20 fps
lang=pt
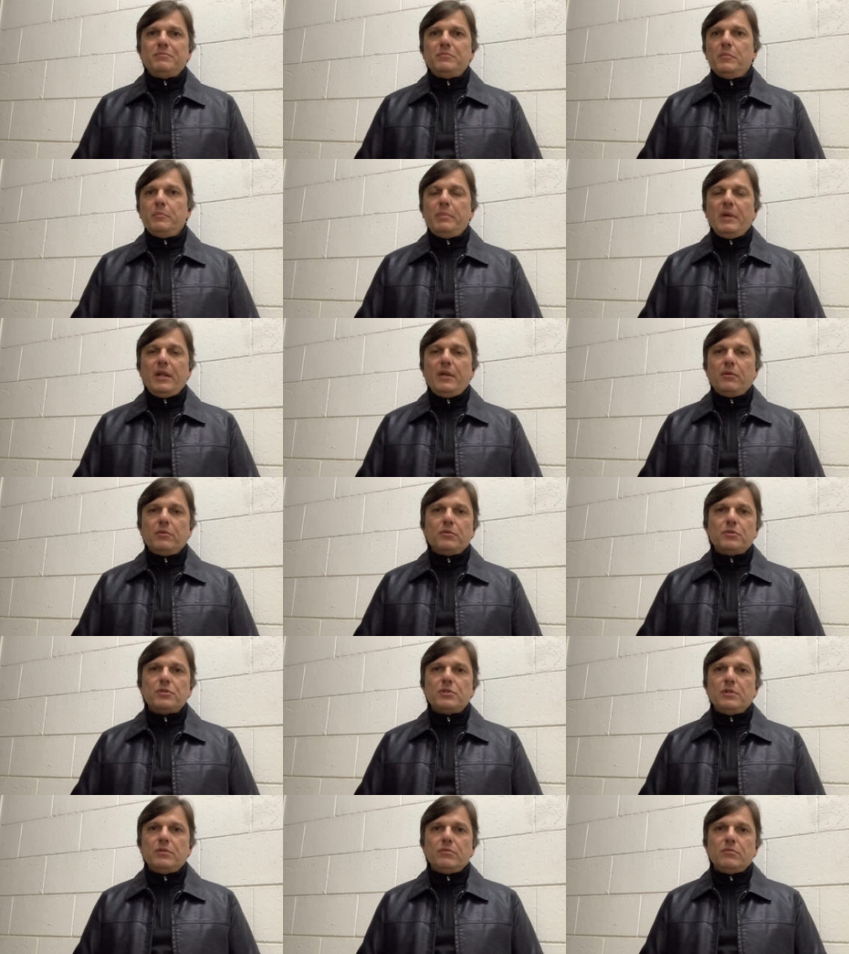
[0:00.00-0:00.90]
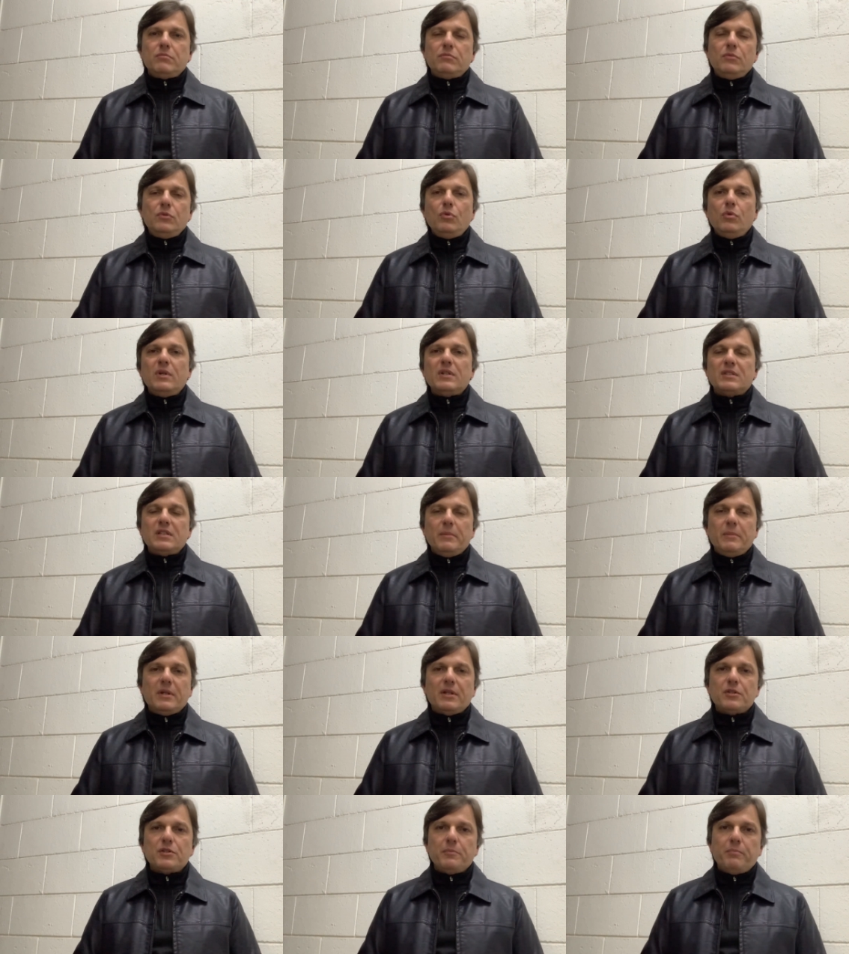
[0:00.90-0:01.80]
um período de duas
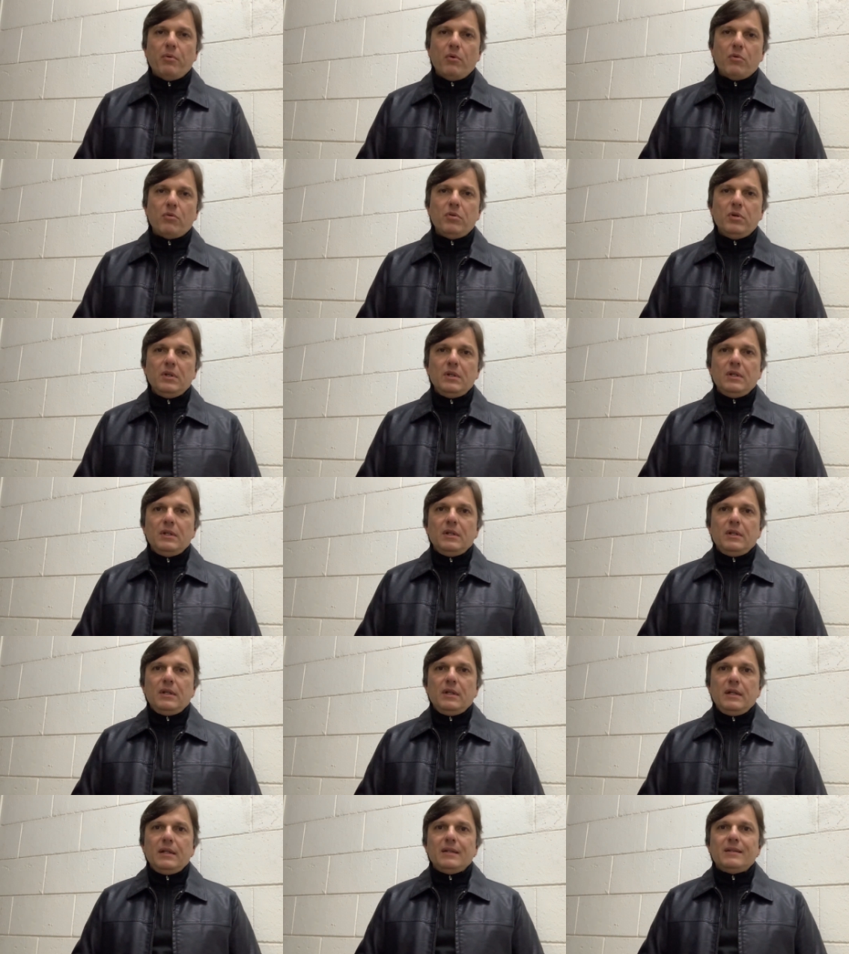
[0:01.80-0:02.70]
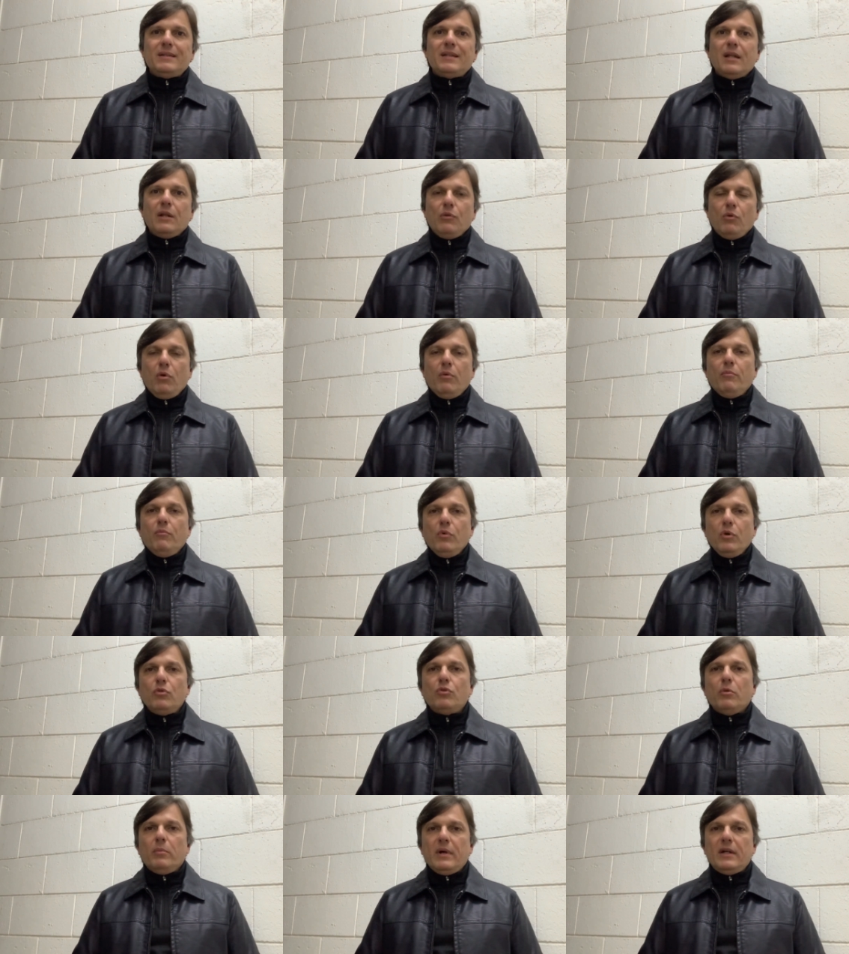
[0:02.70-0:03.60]
semanas e pouco, eh, treinou
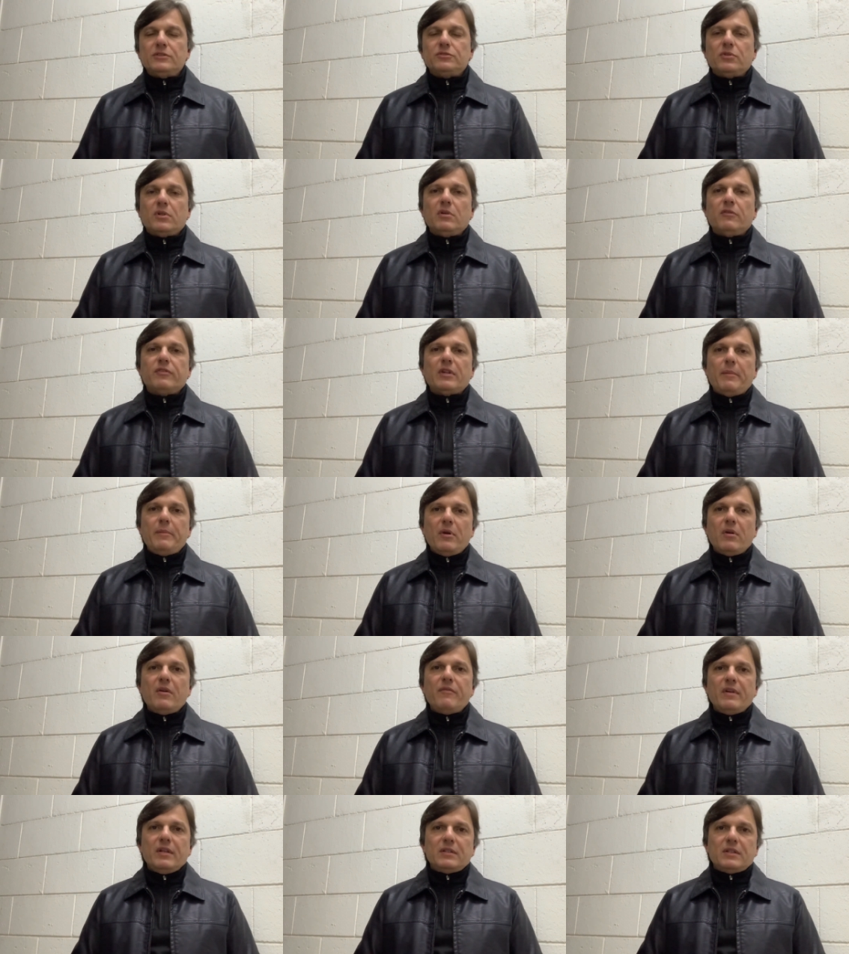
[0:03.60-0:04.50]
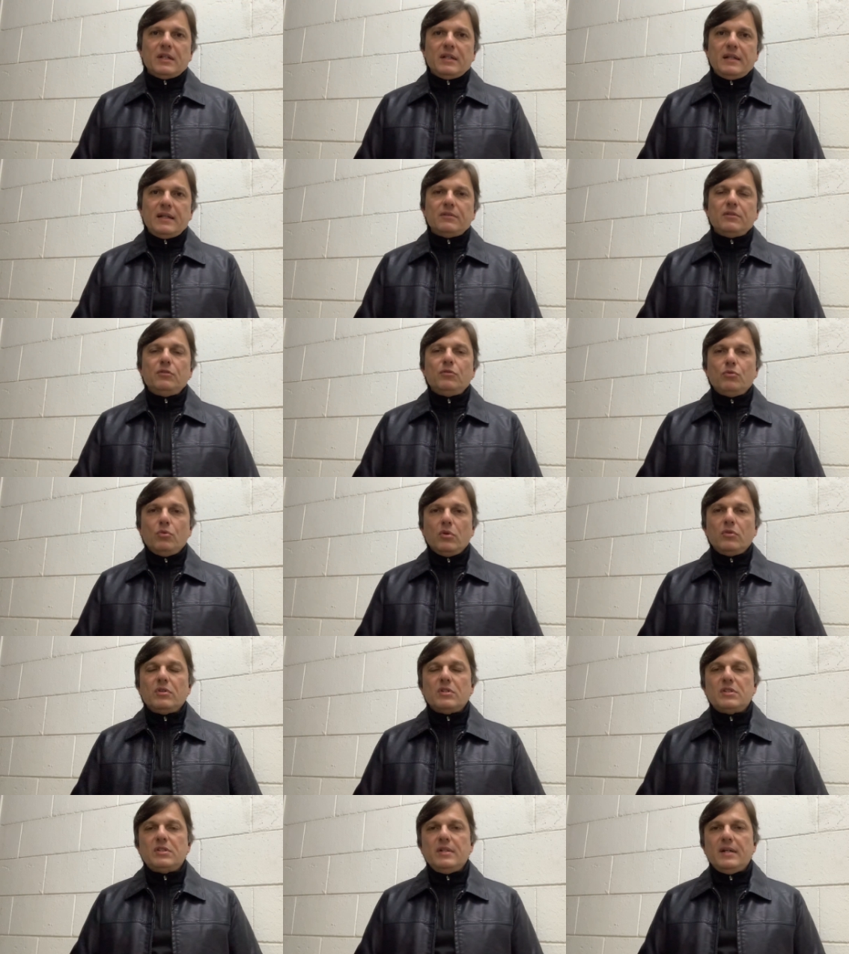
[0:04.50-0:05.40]
muito mais do que o Flamengo havia treinado em
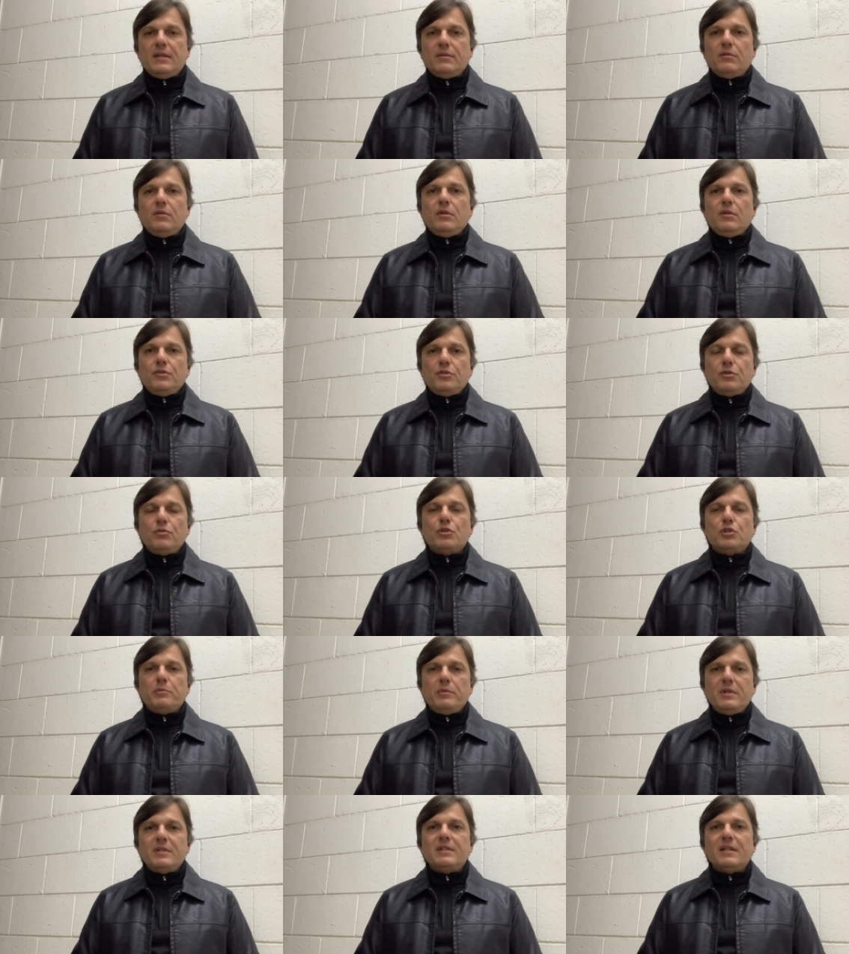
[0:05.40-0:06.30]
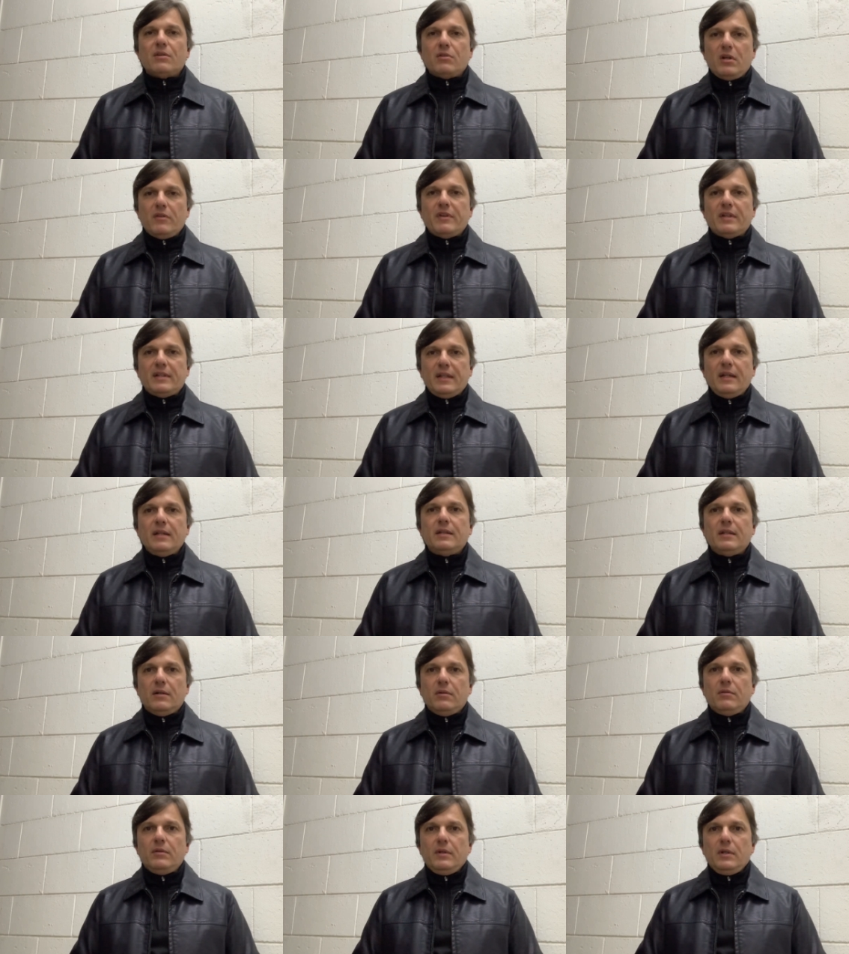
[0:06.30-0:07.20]
todo esse ano de 2019 até
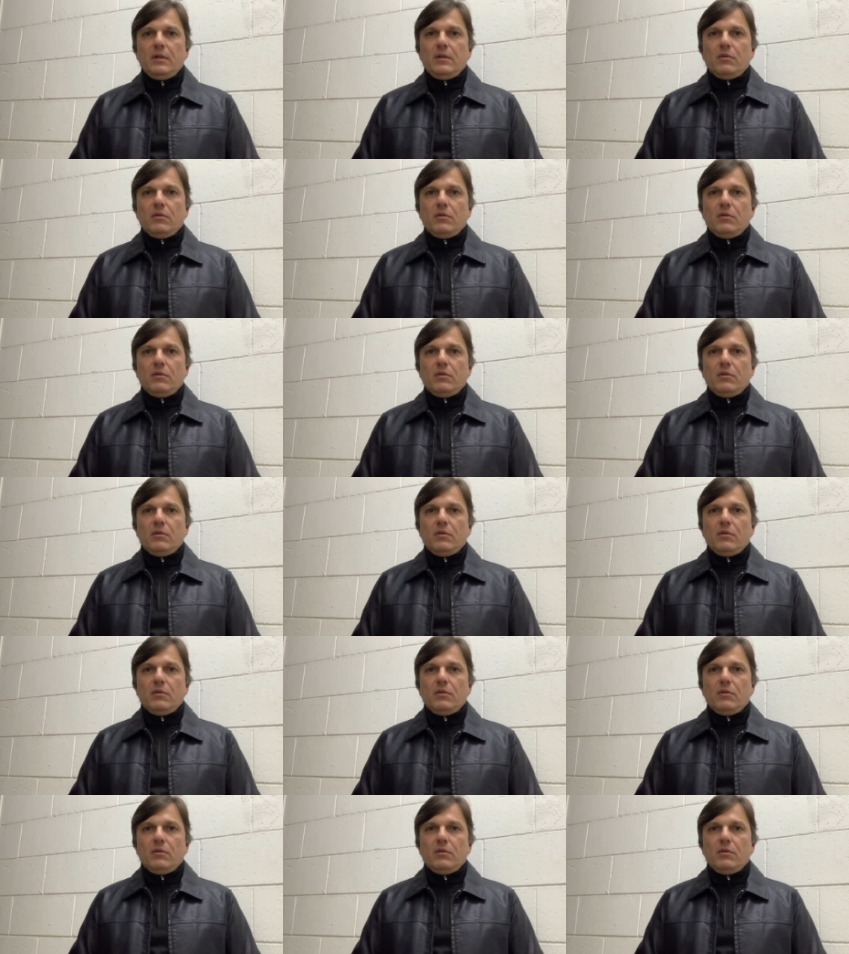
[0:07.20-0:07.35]
então.